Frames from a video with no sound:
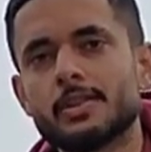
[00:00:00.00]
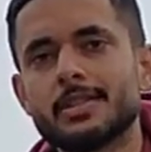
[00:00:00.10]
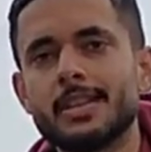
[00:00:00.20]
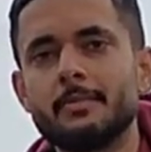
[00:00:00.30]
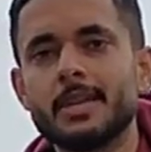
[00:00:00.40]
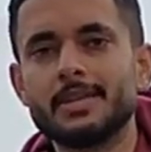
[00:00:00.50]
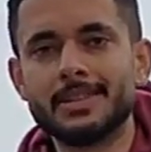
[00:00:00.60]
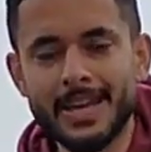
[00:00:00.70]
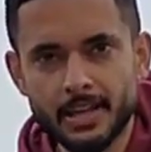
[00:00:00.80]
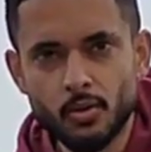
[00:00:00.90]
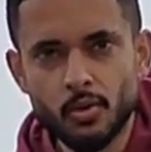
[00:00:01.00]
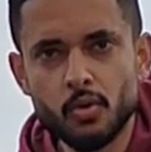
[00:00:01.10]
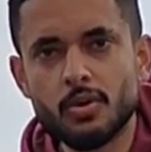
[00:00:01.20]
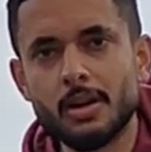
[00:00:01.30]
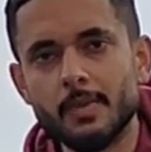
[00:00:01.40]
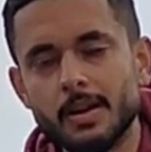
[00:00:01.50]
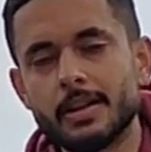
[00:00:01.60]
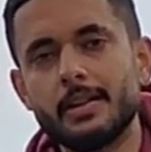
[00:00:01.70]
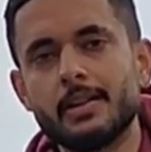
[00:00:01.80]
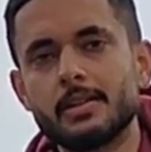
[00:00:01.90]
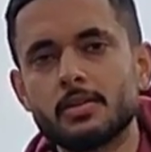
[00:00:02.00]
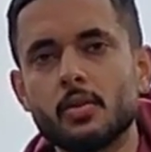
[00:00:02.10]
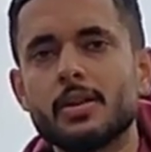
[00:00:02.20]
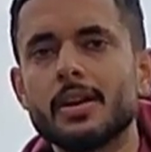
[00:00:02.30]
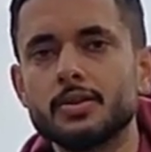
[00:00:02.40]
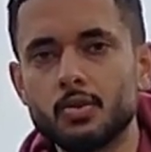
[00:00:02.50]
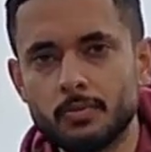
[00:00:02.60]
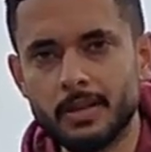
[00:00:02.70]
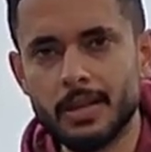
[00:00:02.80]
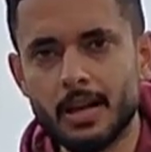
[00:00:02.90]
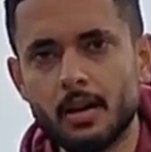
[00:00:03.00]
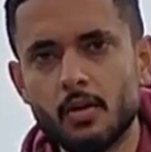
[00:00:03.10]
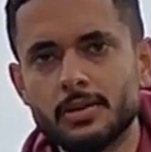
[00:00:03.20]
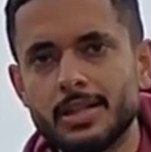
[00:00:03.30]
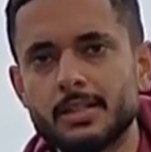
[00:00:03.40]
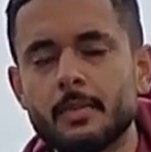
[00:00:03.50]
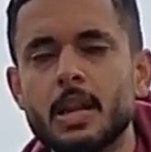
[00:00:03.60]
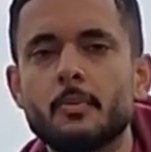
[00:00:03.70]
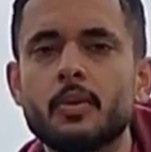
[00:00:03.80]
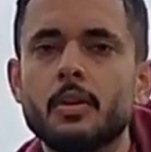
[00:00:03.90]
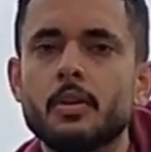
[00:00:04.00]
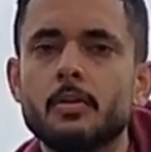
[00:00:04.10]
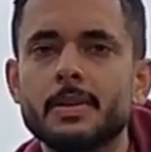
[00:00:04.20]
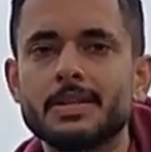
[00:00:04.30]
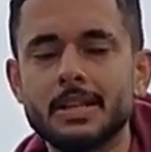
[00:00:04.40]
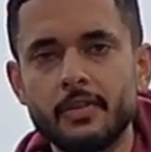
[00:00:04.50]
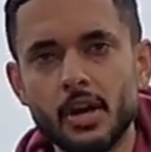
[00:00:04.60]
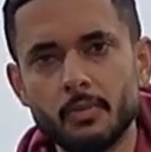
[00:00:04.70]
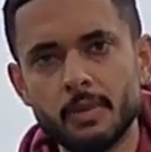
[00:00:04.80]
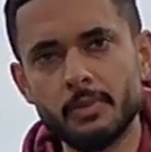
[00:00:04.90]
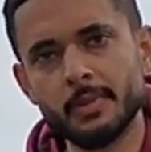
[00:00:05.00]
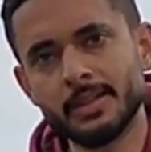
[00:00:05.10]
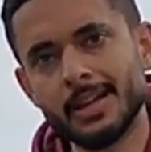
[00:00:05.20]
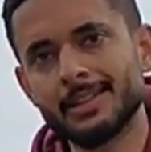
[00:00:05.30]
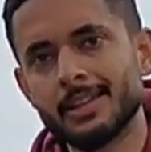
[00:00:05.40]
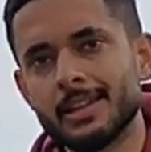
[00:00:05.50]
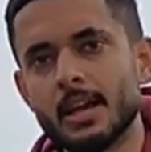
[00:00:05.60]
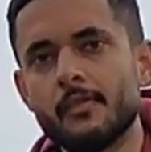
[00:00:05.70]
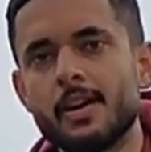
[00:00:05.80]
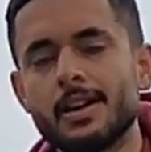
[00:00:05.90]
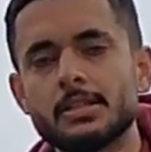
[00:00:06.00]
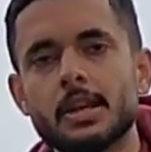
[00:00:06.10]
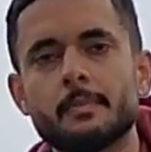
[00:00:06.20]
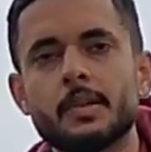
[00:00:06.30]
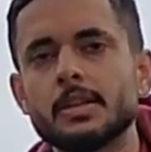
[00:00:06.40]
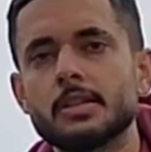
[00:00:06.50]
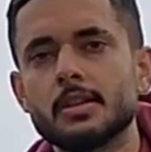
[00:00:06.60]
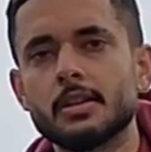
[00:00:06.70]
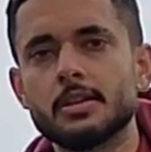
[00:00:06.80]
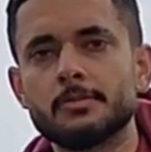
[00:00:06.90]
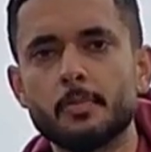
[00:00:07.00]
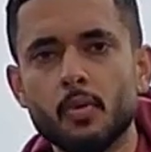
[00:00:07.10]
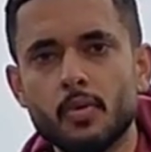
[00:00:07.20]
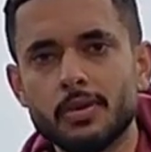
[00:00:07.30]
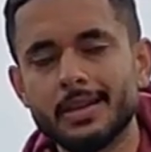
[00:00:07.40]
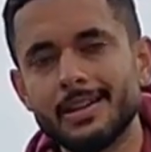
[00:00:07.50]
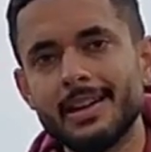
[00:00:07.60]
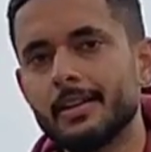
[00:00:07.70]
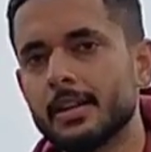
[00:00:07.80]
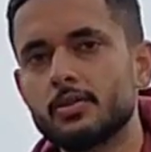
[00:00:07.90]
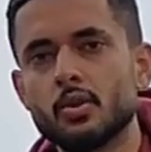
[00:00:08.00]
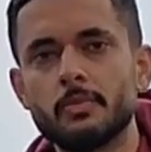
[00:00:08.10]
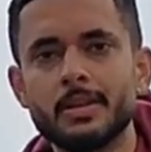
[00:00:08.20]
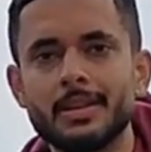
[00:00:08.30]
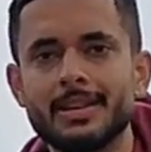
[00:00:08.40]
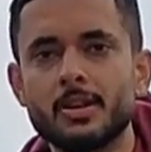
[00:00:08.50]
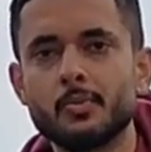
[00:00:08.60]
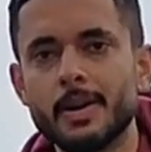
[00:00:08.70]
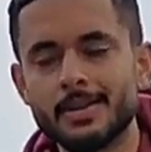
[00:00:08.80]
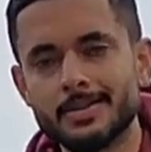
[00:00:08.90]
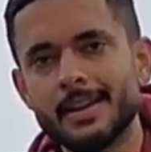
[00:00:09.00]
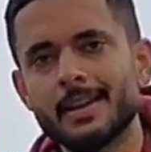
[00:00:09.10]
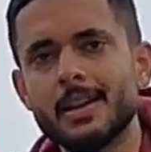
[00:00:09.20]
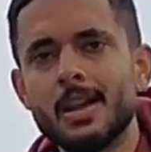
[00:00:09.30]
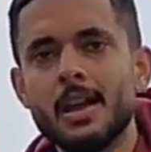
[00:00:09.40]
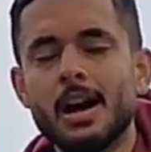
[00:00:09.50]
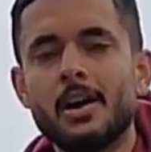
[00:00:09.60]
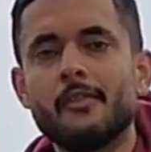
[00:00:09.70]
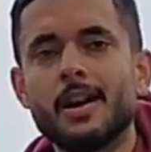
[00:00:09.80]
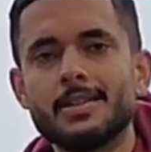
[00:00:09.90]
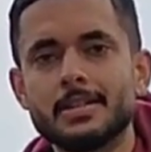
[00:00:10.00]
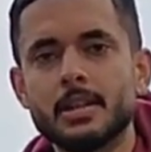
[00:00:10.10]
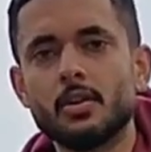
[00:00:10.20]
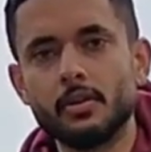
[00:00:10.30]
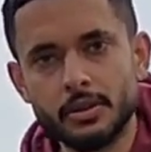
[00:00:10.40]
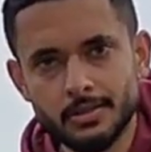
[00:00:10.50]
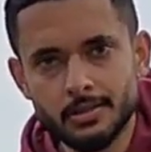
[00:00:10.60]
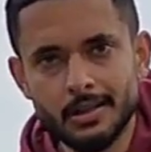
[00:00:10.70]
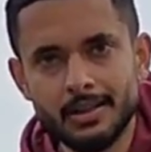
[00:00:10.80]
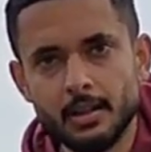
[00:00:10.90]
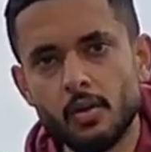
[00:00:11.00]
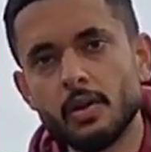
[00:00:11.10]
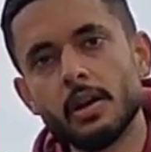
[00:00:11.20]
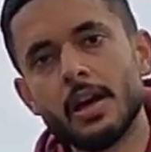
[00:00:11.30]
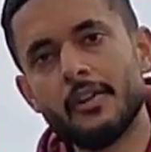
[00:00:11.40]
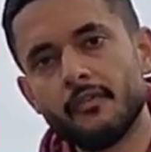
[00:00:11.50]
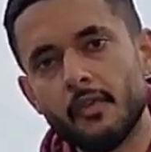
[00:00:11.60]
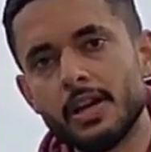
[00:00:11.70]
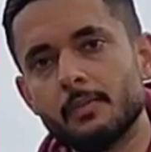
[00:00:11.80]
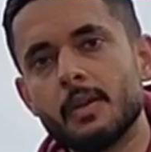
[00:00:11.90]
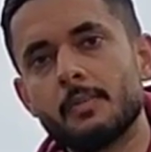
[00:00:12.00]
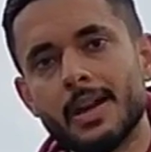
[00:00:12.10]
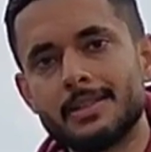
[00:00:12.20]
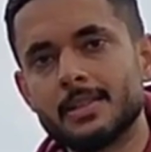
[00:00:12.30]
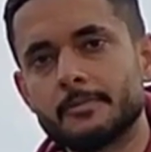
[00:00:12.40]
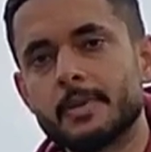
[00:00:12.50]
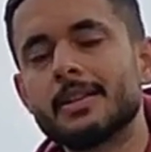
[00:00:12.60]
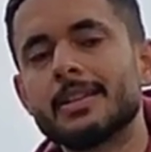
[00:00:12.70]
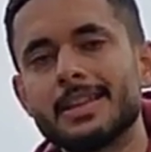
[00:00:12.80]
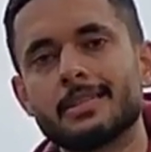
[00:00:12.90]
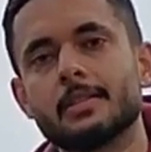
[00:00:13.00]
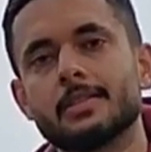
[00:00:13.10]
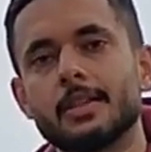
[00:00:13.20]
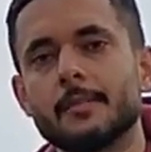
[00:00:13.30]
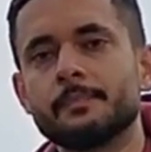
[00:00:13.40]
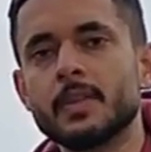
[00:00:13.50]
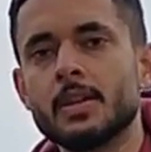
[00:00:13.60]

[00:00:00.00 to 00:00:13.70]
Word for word: वन से बिग थैंक यू टू कमल ट्रेडर्स और अर्जुन भैया और जैसे मैंने आपको पिछली वीडियो में भी बताया था कि आप वहाँ से आपकी स्पोर्ट की नीड के जो भी इक्विपमेंट्स हैं आप वहाँ से ओरिजिनल और अफोर्डेबल प्राइसेस पर ले सकते हैं